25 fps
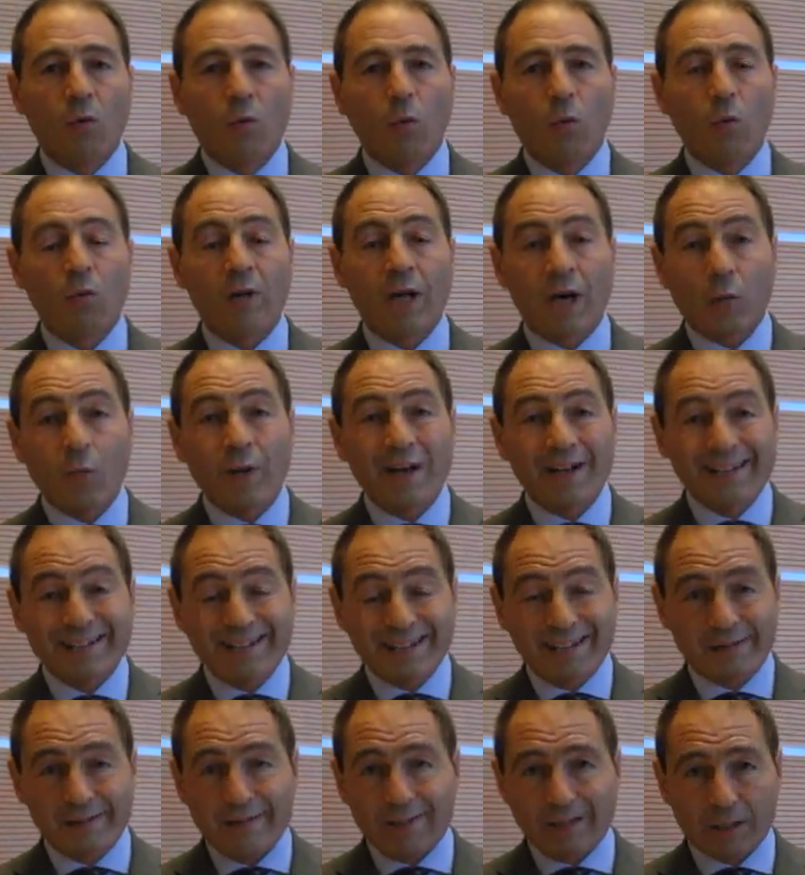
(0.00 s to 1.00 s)
una
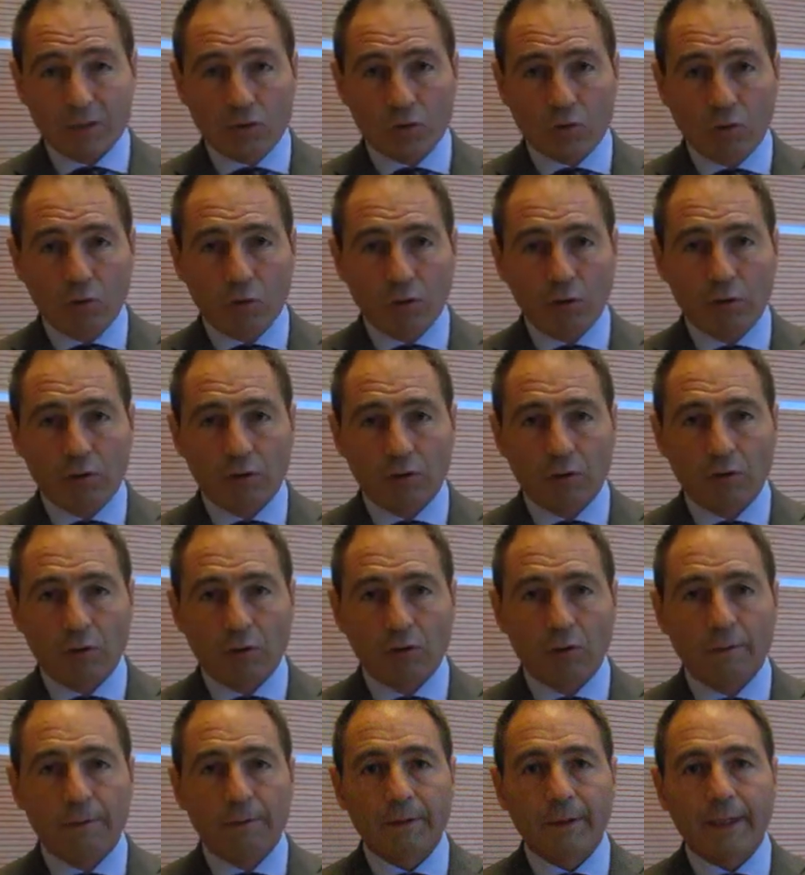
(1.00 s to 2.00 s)
qualità di
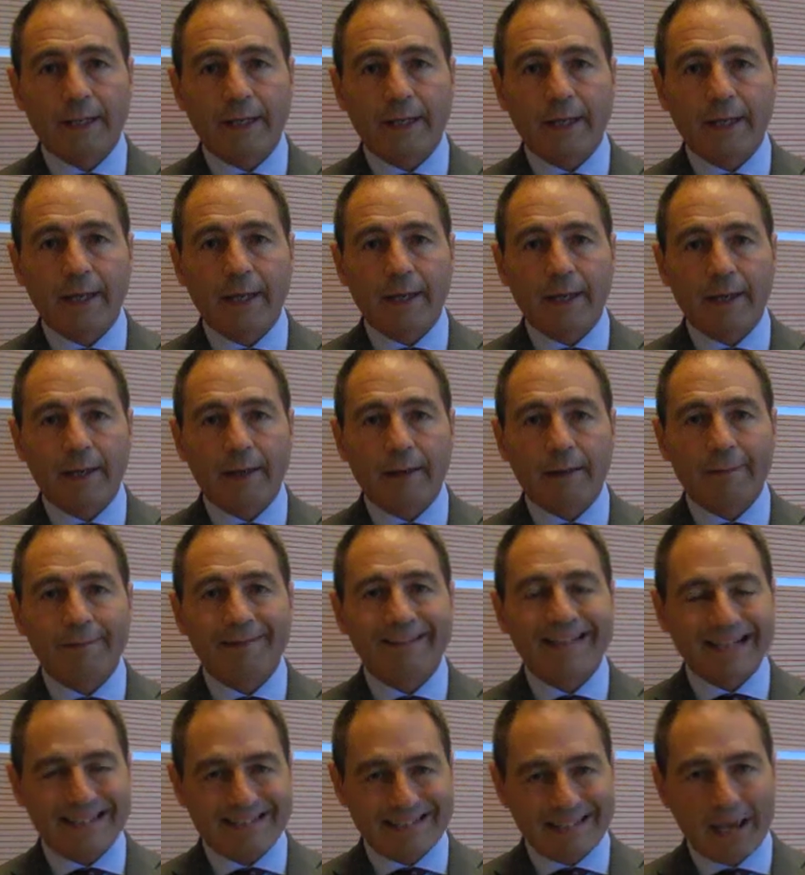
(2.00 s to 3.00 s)
ascolto che
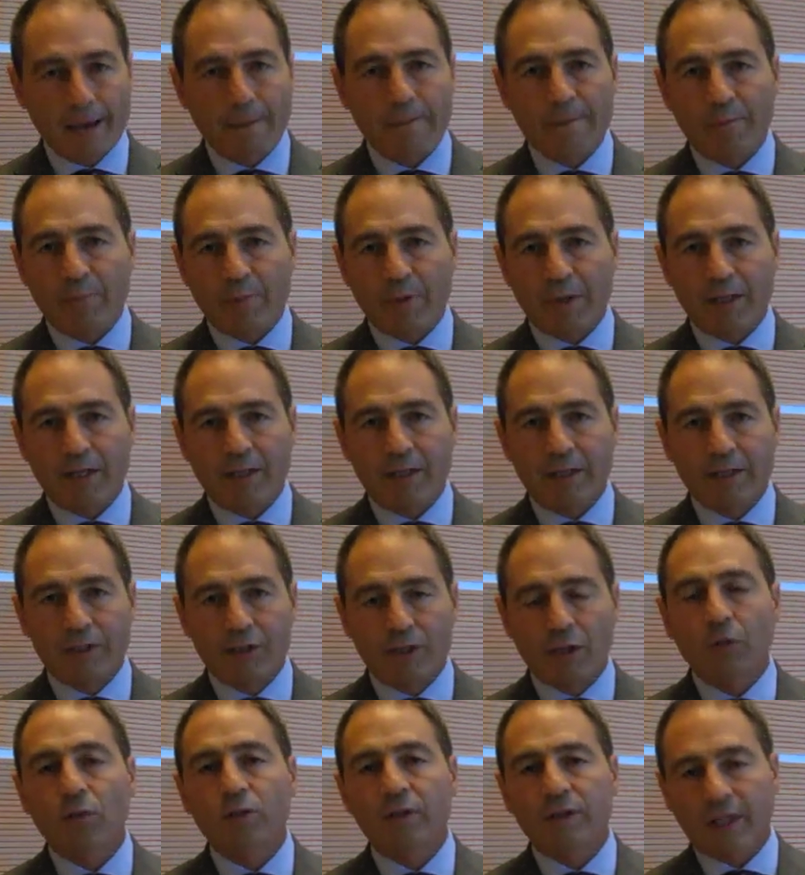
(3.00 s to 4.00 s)
da sempre
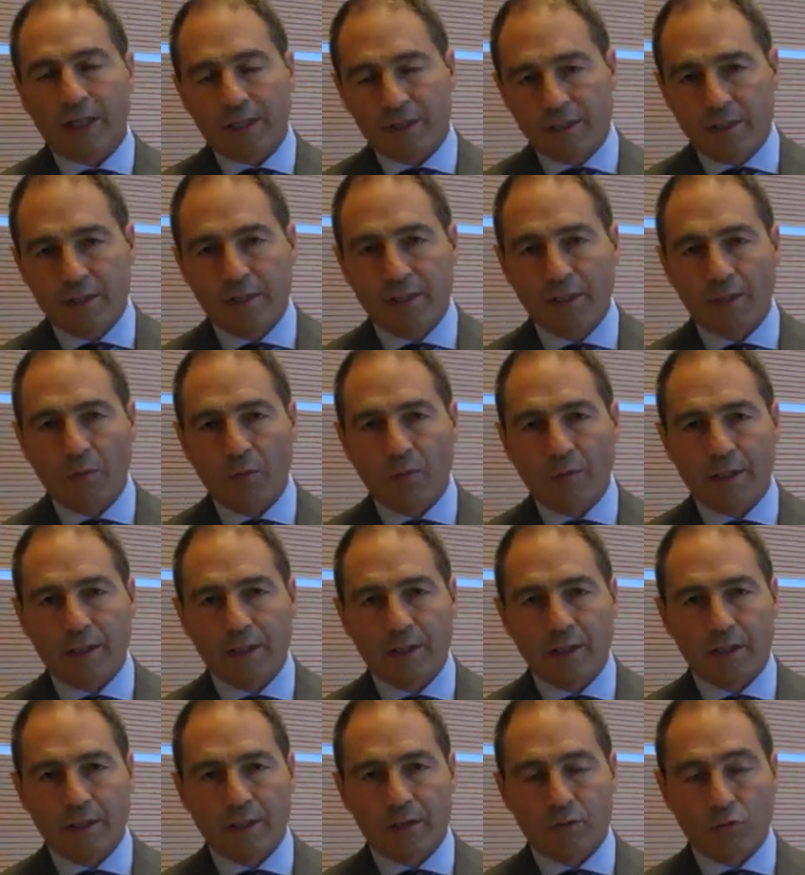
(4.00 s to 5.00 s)
ci contraddistingue
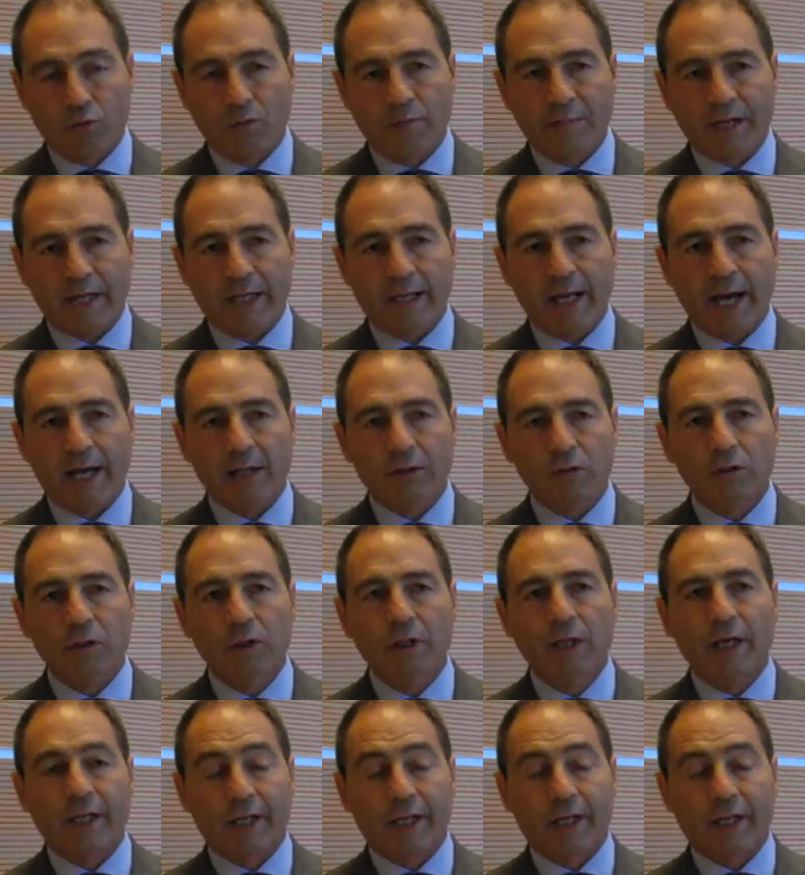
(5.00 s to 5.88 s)
eh, sul mercato,